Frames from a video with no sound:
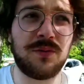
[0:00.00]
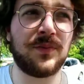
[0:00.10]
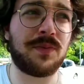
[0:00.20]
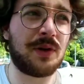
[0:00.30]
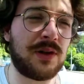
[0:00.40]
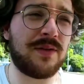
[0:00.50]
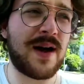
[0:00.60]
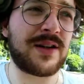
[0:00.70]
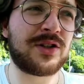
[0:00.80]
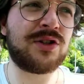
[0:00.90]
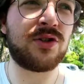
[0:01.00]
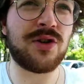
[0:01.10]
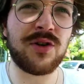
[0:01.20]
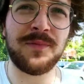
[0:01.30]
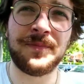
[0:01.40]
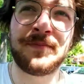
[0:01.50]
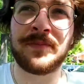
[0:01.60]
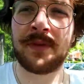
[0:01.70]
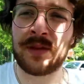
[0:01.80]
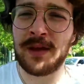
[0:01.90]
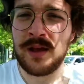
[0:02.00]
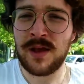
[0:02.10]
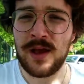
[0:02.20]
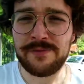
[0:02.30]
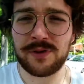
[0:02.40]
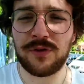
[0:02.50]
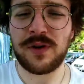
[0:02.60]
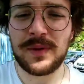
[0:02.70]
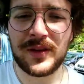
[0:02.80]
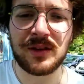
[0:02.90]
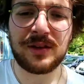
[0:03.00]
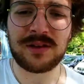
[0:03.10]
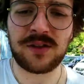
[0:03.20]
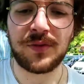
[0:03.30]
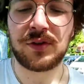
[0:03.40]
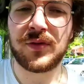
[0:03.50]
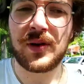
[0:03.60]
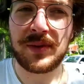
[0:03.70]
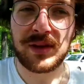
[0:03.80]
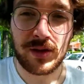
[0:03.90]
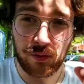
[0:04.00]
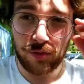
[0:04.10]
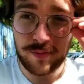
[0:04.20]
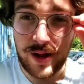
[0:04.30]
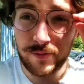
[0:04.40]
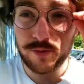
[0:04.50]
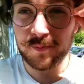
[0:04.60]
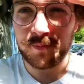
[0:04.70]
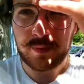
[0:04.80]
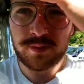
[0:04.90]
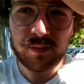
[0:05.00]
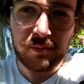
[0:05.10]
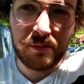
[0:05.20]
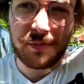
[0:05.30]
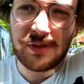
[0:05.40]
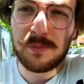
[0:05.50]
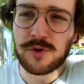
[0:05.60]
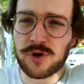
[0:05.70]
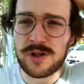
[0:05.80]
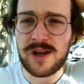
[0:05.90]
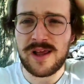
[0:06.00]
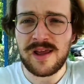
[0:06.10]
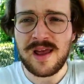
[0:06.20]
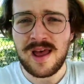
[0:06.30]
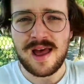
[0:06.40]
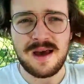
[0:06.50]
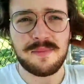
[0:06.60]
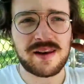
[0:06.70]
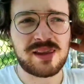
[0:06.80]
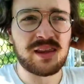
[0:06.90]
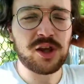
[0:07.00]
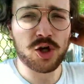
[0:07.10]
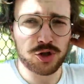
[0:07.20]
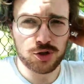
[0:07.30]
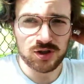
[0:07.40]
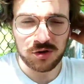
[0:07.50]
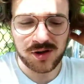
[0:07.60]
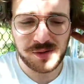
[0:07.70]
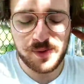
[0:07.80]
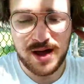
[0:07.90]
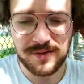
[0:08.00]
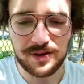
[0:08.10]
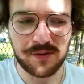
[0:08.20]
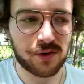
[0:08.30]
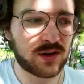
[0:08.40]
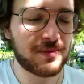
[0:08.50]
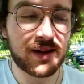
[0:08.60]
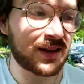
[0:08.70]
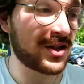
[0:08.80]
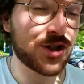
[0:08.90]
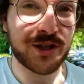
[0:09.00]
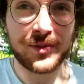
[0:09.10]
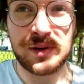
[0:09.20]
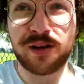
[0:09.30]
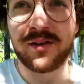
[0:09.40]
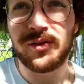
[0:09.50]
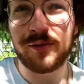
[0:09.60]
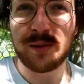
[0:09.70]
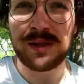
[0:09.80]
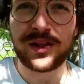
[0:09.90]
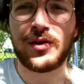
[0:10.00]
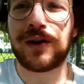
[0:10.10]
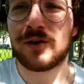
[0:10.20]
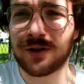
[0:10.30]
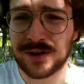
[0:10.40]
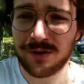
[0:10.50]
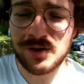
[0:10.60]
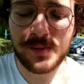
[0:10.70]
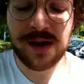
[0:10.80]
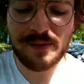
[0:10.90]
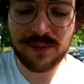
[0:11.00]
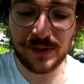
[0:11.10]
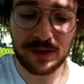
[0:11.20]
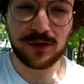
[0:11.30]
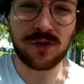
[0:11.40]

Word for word: un po' diverso fatto veramente, è stato fatto veramente da uno bravo. Se posso dire, è mare di d'inchiostro, Sannone di Piave di fronte al back and cheek, perché ovviamente io vengo da Sannone di Piave per chi